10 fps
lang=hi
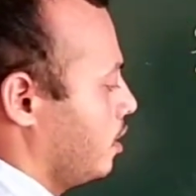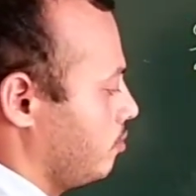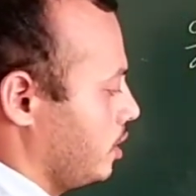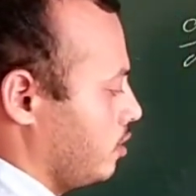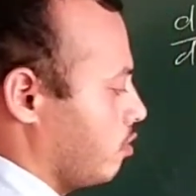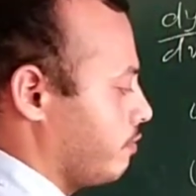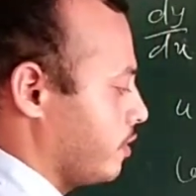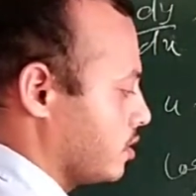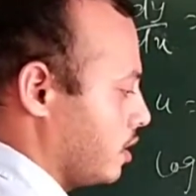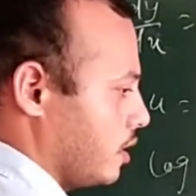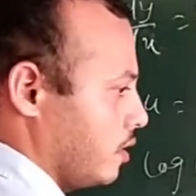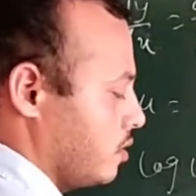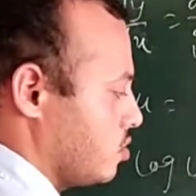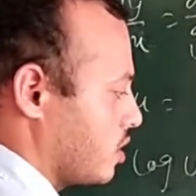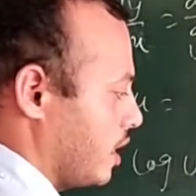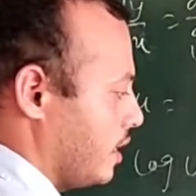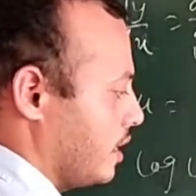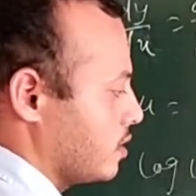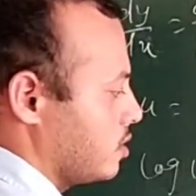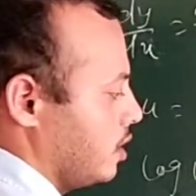अब ये दो फंक्शन है साइन
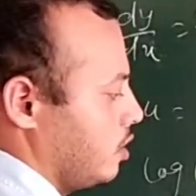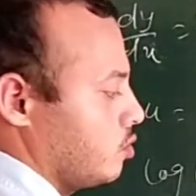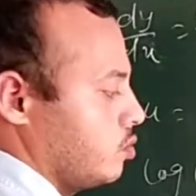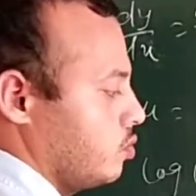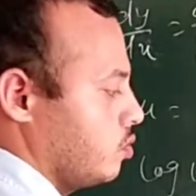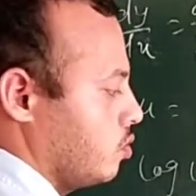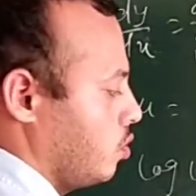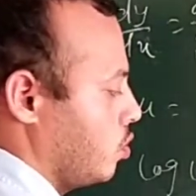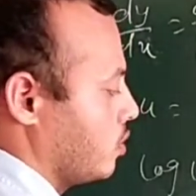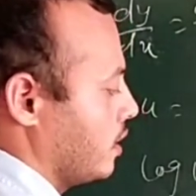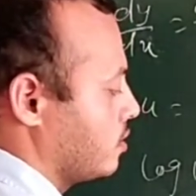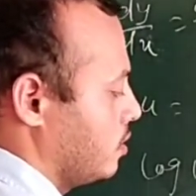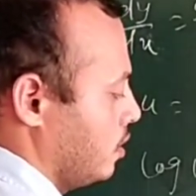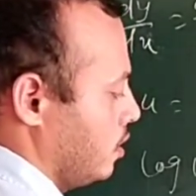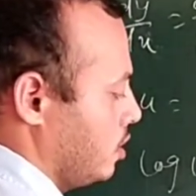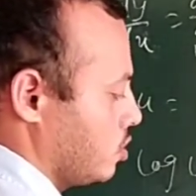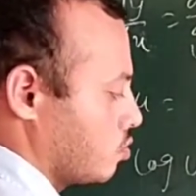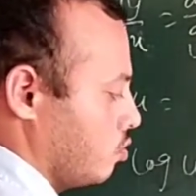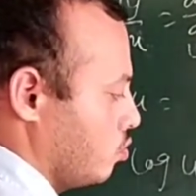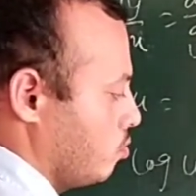एक्स इंटू लॉग एक्स
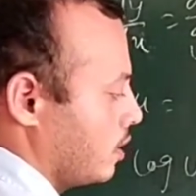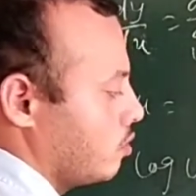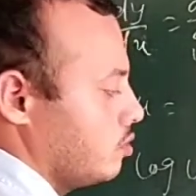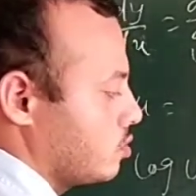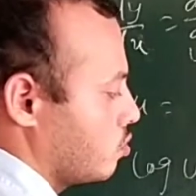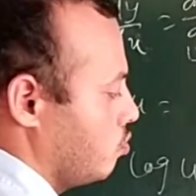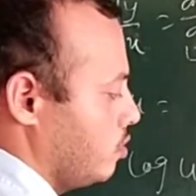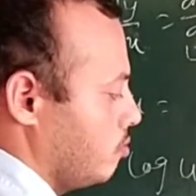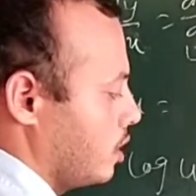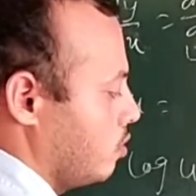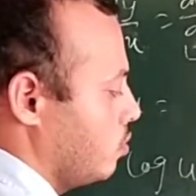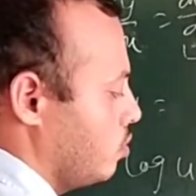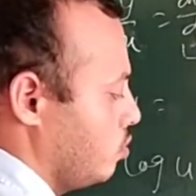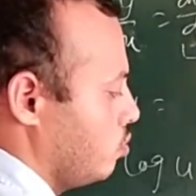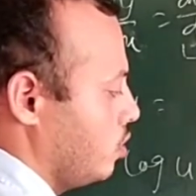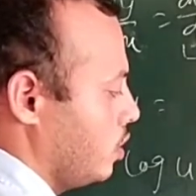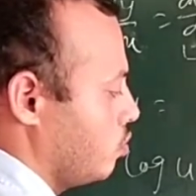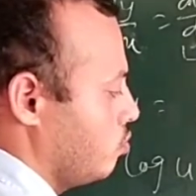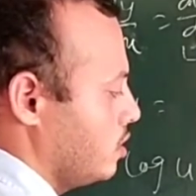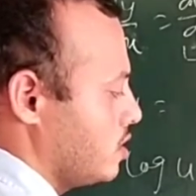इसको यू मान लो इसको वी मान लो यू
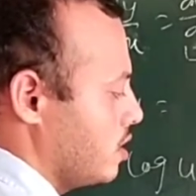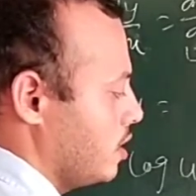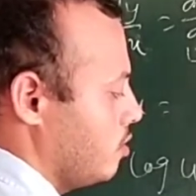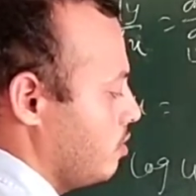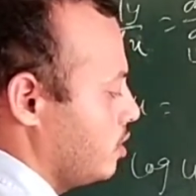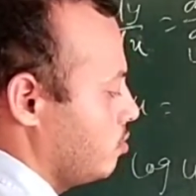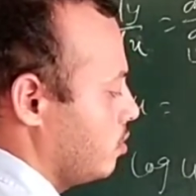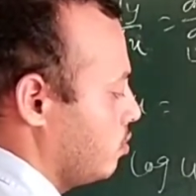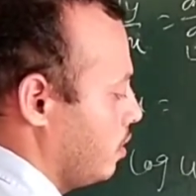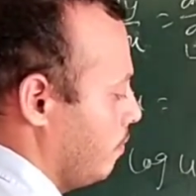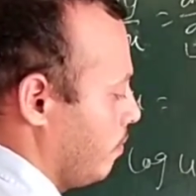इंटू वी से डेरिवेटिव करोगे